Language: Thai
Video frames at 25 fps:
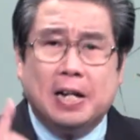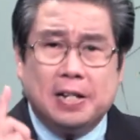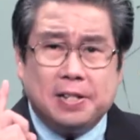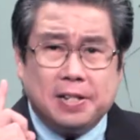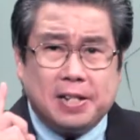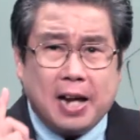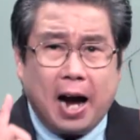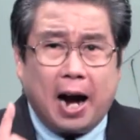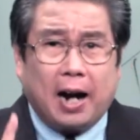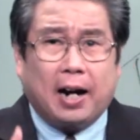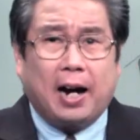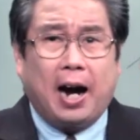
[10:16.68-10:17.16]
อ
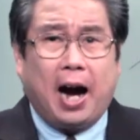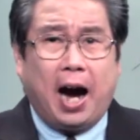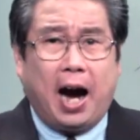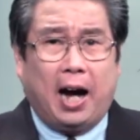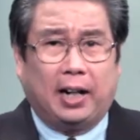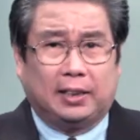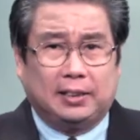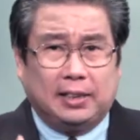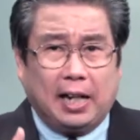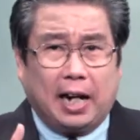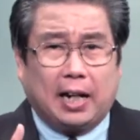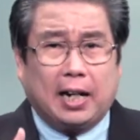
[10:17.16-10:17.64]
ย่าขาด
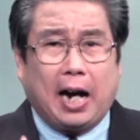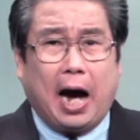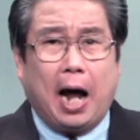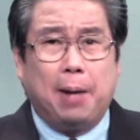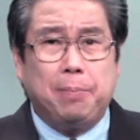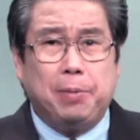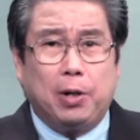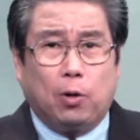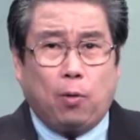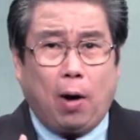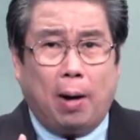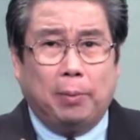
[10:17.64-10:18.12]
จากการ
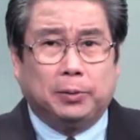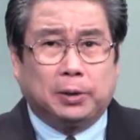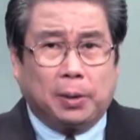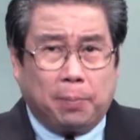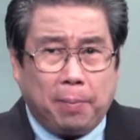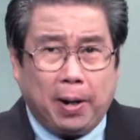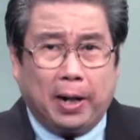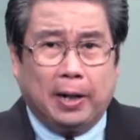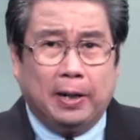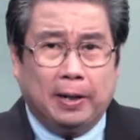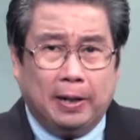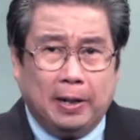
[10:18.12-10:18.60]
มีความสัม
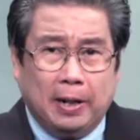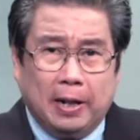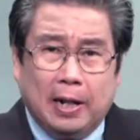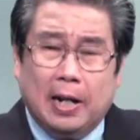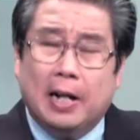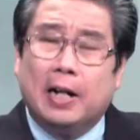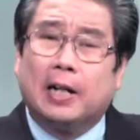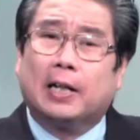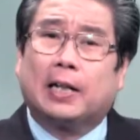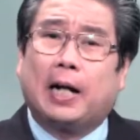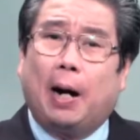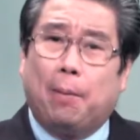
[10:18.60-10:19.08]
พันธ์
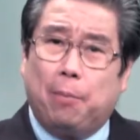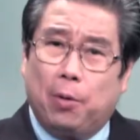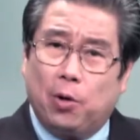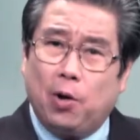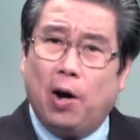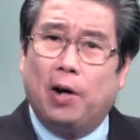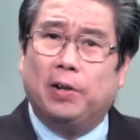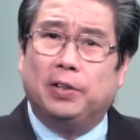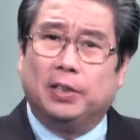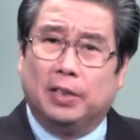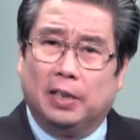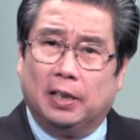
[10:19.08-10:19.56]
กับอา
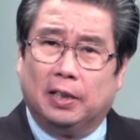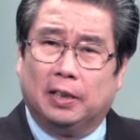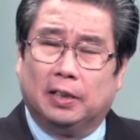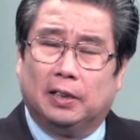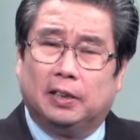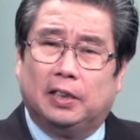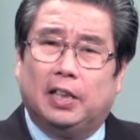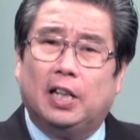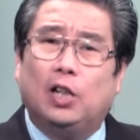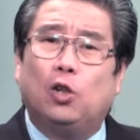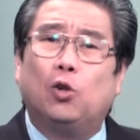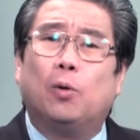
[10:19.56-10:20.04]
ยะอื่น
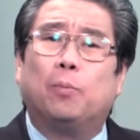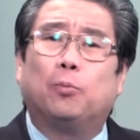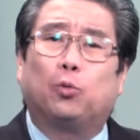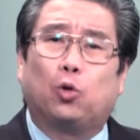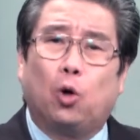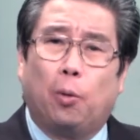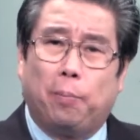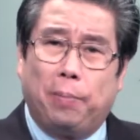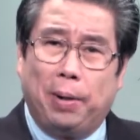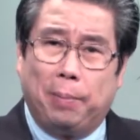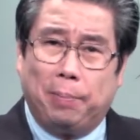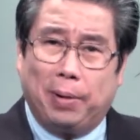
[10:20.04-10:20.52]
ที่รวมตัว
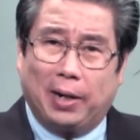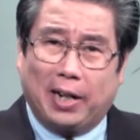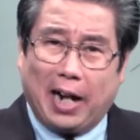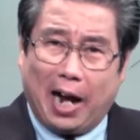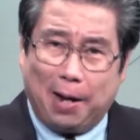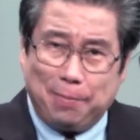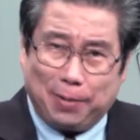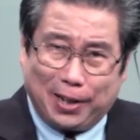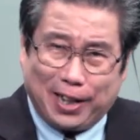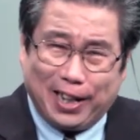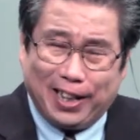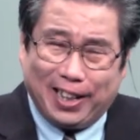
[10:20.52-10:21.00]
เป็นพระกาย
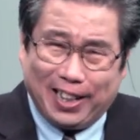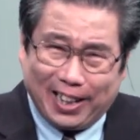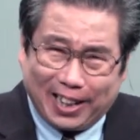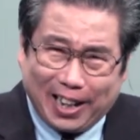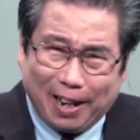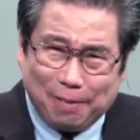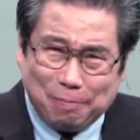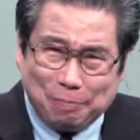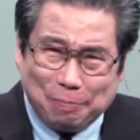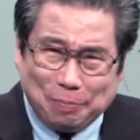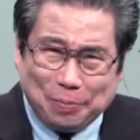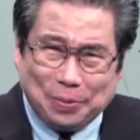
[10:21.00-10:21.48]
พระคิดนะค
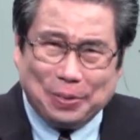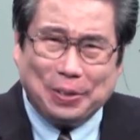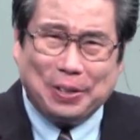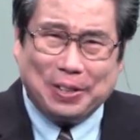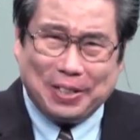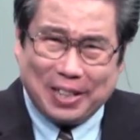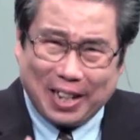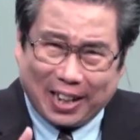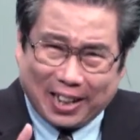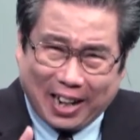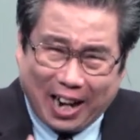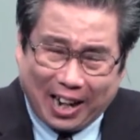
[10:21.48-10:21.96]
รับ
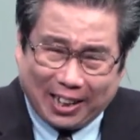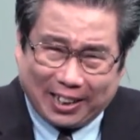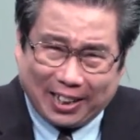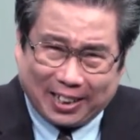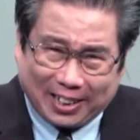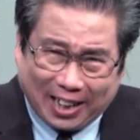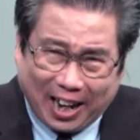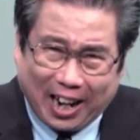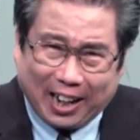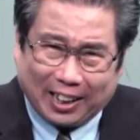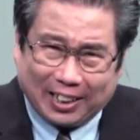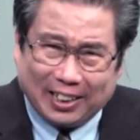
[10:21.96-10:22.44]
อย่าขาดเด็ด
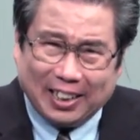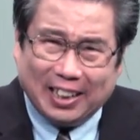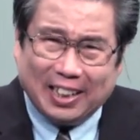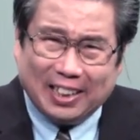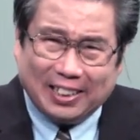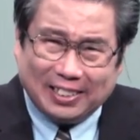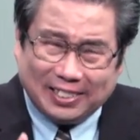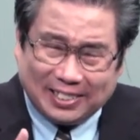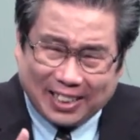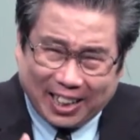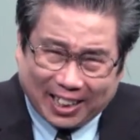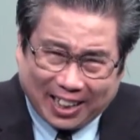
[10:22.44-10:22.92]
ขาด
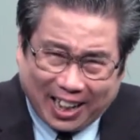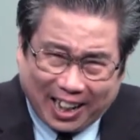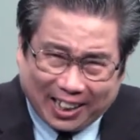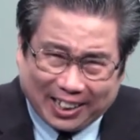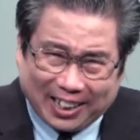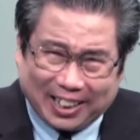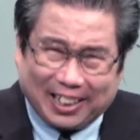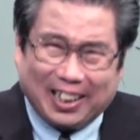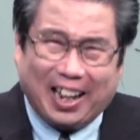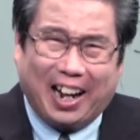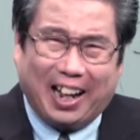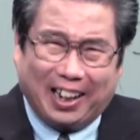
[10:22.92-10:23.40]
อย่าขาด
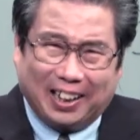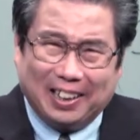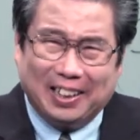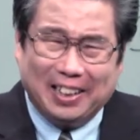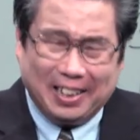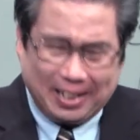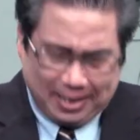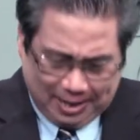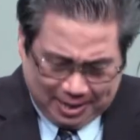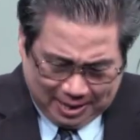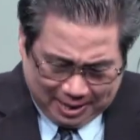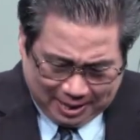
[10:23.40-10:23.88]
เด็ดขาด
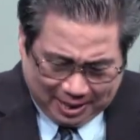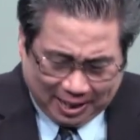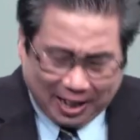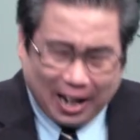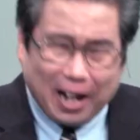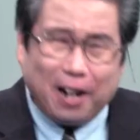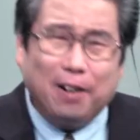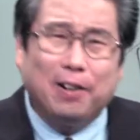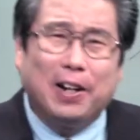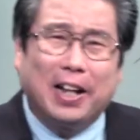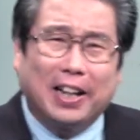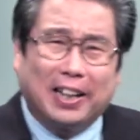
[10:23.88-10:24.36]
แล้
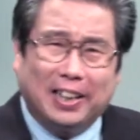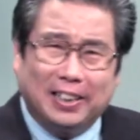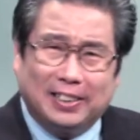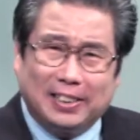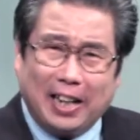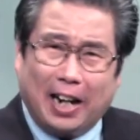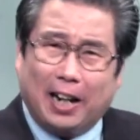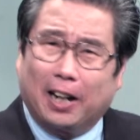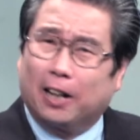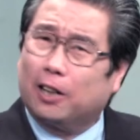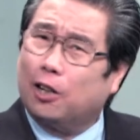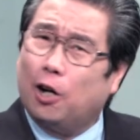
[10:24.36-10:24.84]
วในคิด
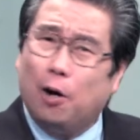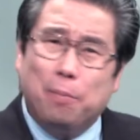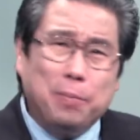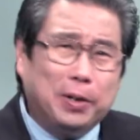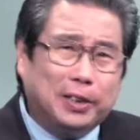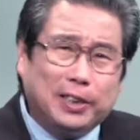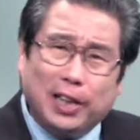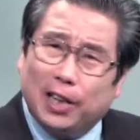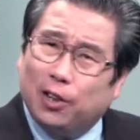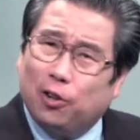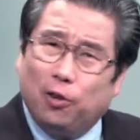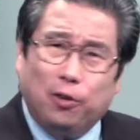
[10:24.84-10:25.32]
จักก็ไม่
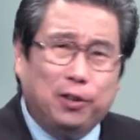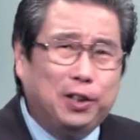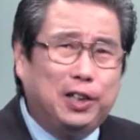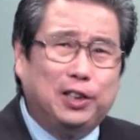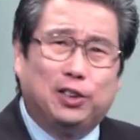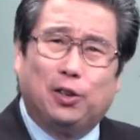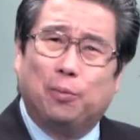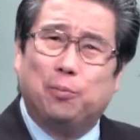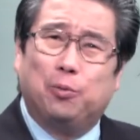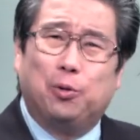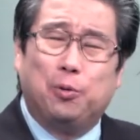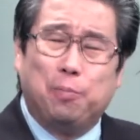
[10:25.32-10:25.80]
ใช่คนที่
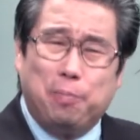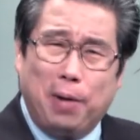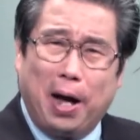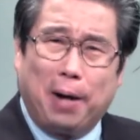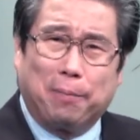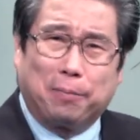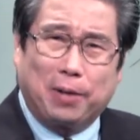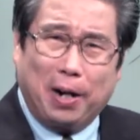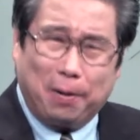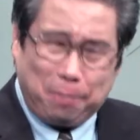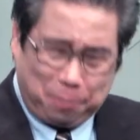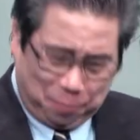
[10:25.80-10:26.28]
สมบูรณ์แบบ
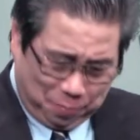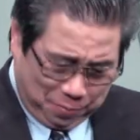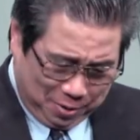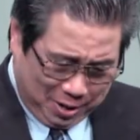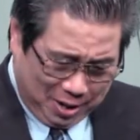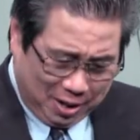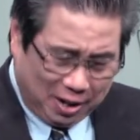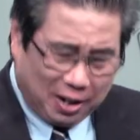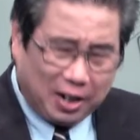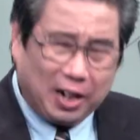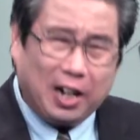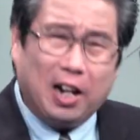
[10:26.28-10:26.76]
ครับ
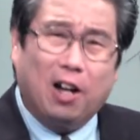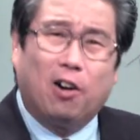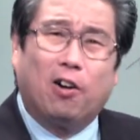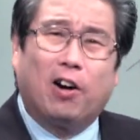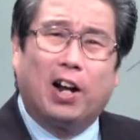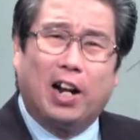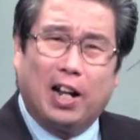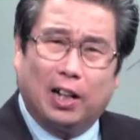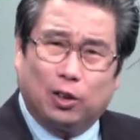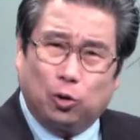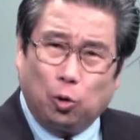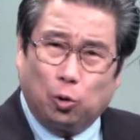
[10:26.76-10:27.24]
เรา
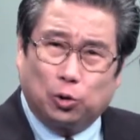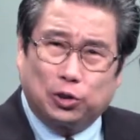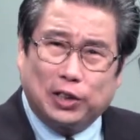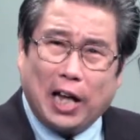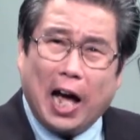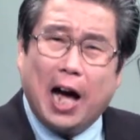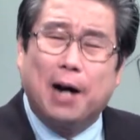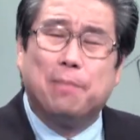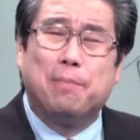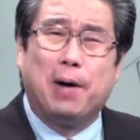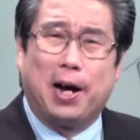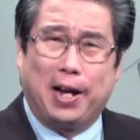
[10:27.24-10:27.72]
กำลังถูกสร้า
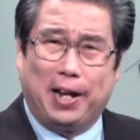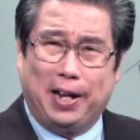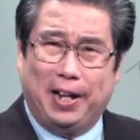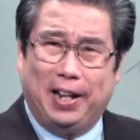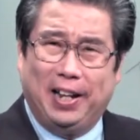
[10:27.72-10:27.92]
งใหม่